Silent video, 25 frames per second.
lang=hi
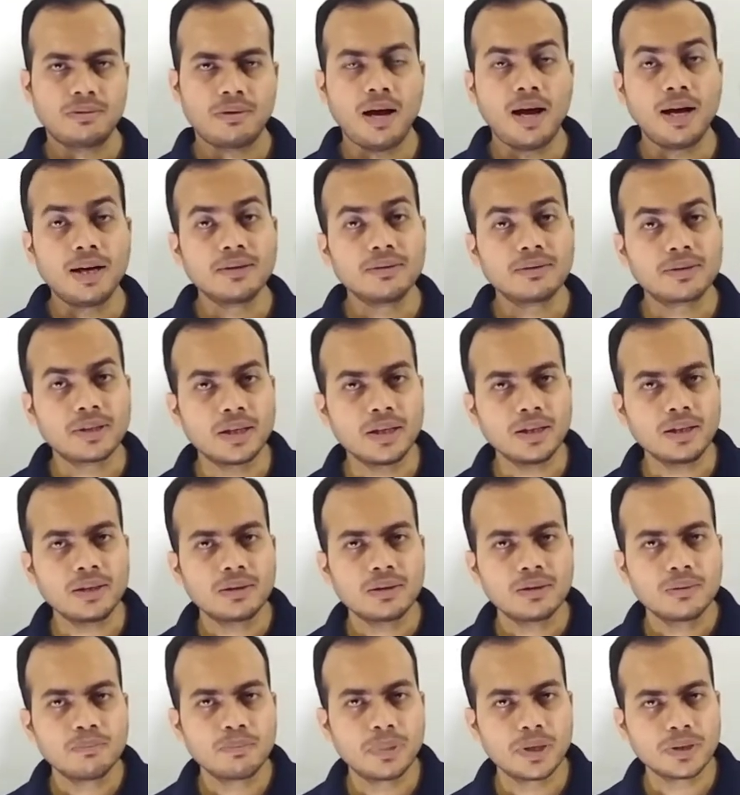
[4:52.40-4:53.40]
आंतरिक
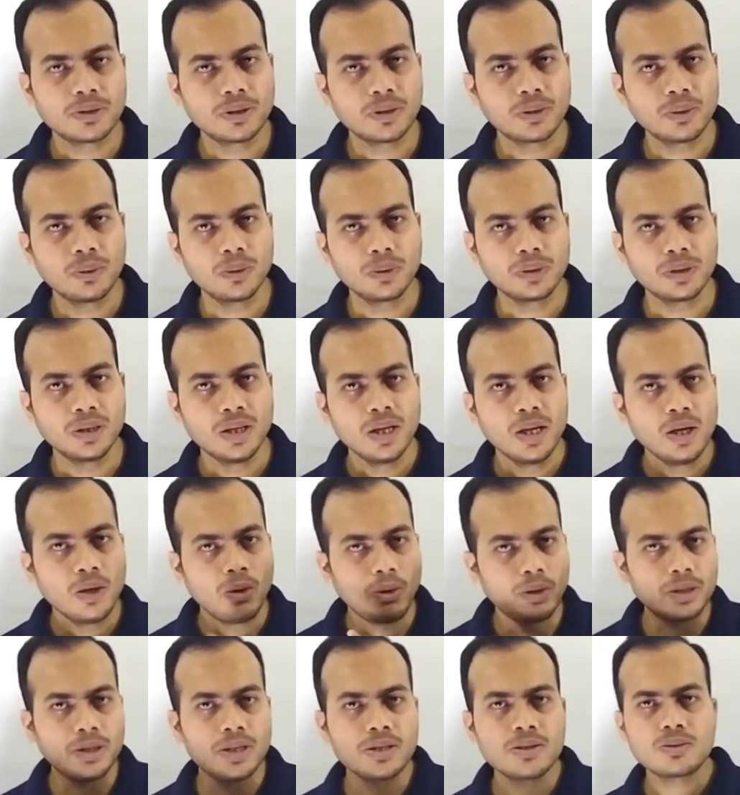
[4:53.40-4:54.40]
प्रतिरोध
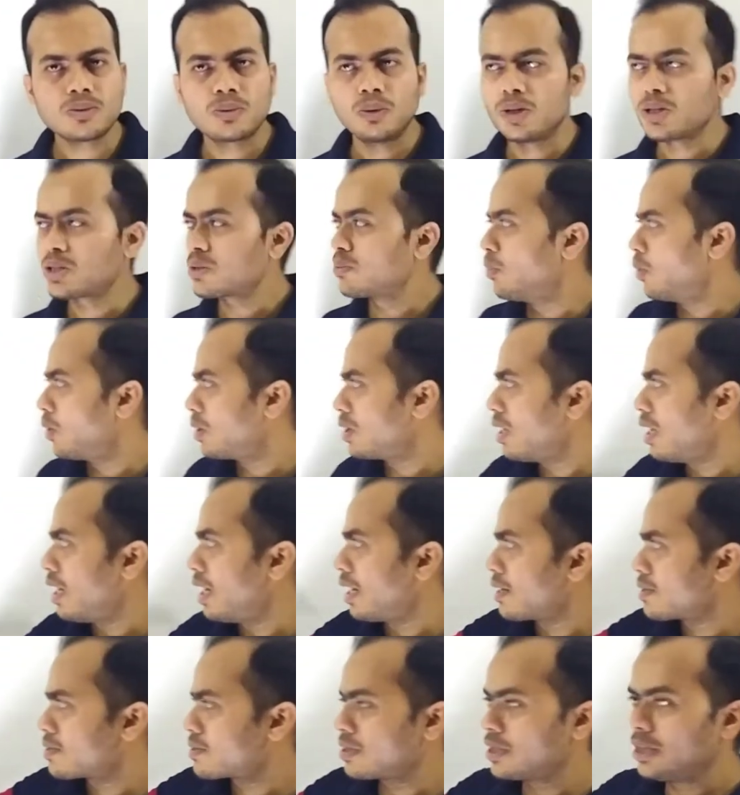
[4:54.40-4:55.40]
और इसको स्मॉल
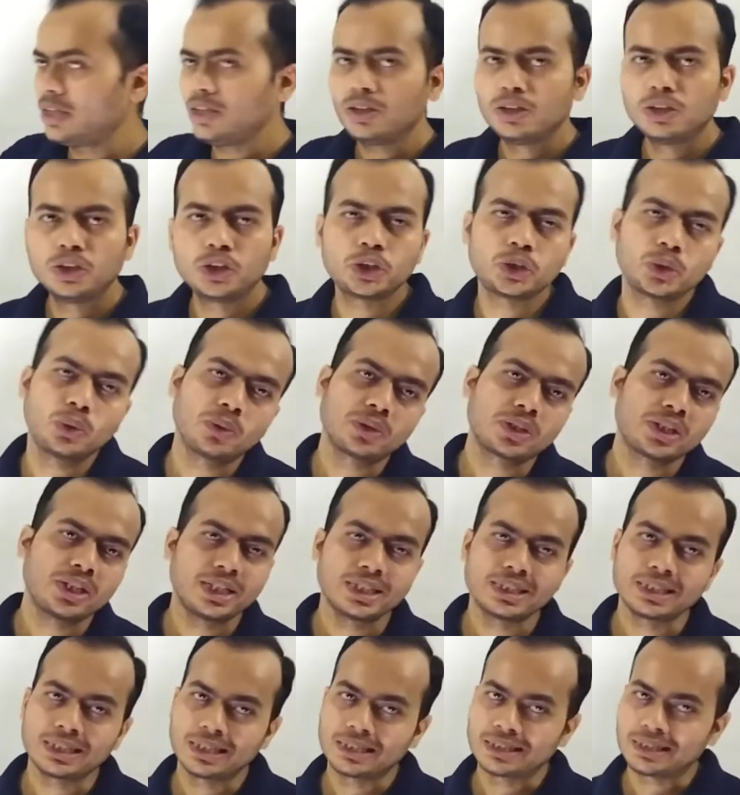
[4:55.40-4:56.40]
आर से शो
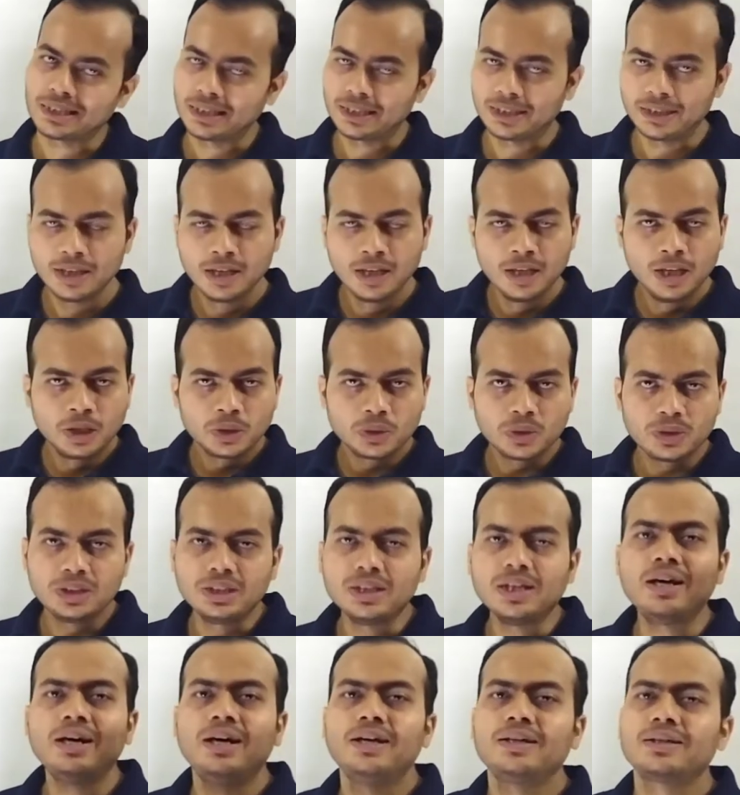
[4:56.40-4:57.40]
किया जाता है तो
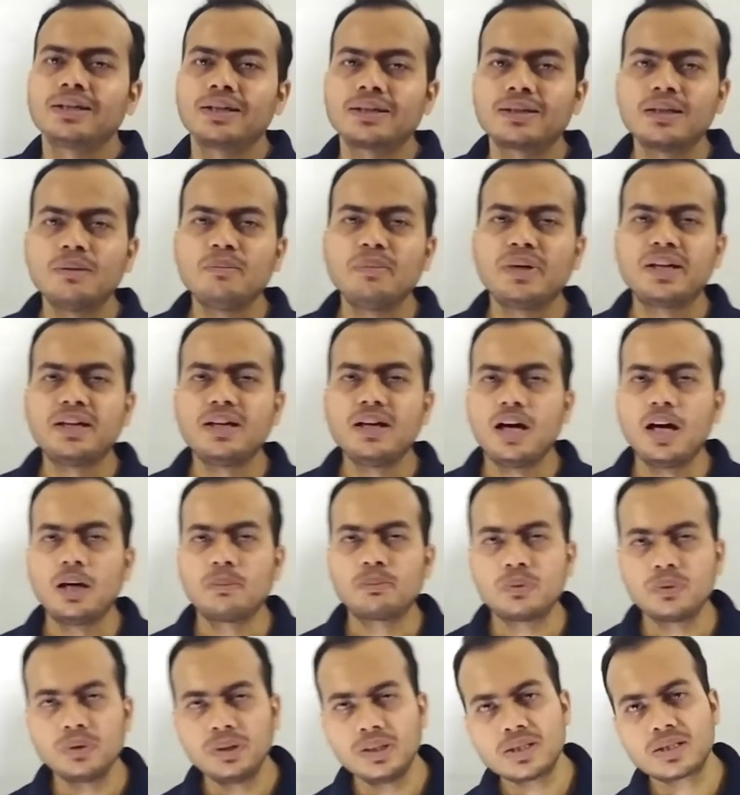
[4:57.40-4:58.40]
यहां करके मैंने
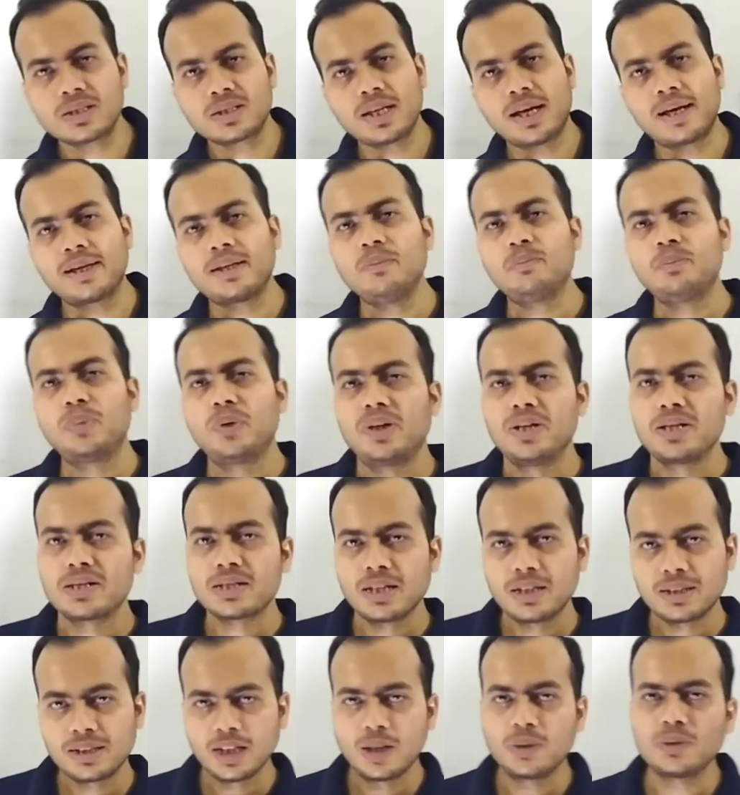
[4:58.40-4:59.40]
आपको इन सारे पॉइंट्स
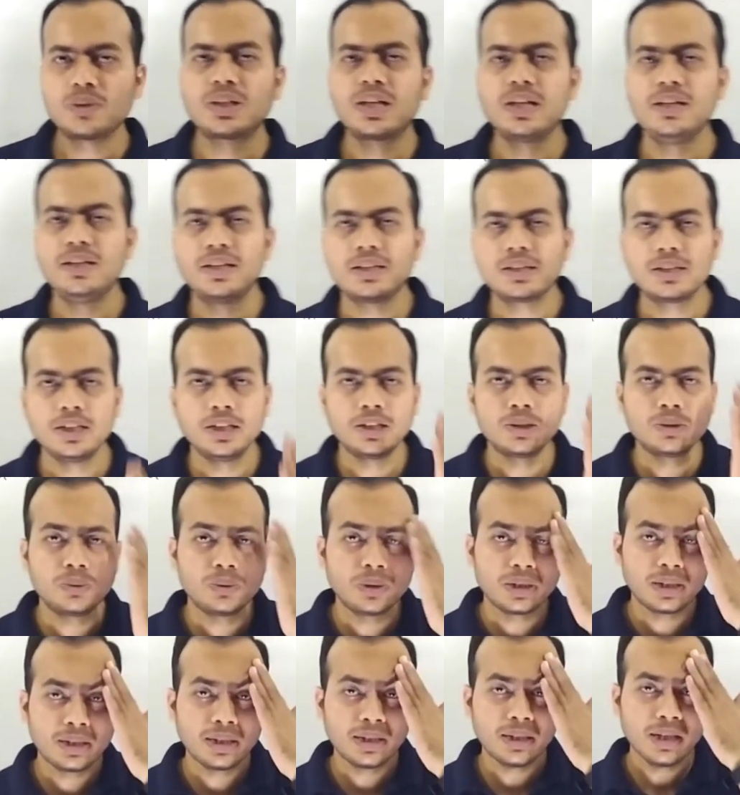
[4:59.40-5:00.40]
के डाउट क्लियर किए
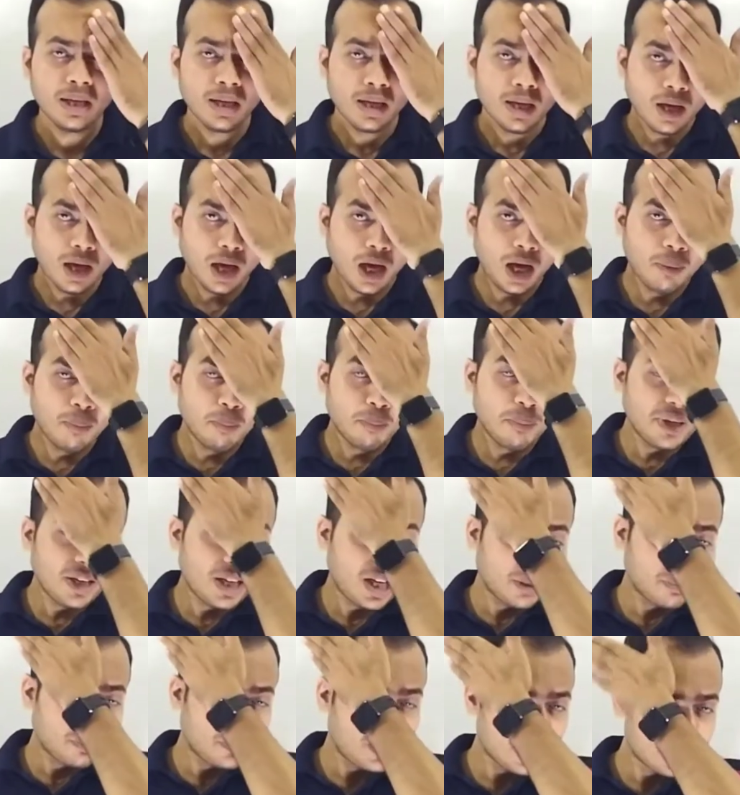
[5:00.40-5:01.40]
हुए हैं अब मैं
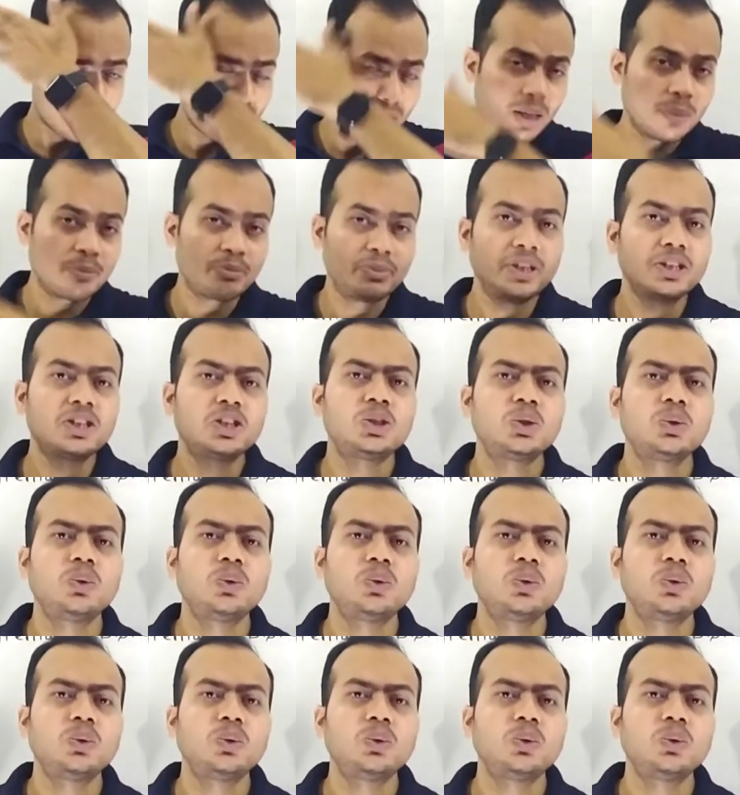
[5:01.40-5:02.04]
आपके सामने एक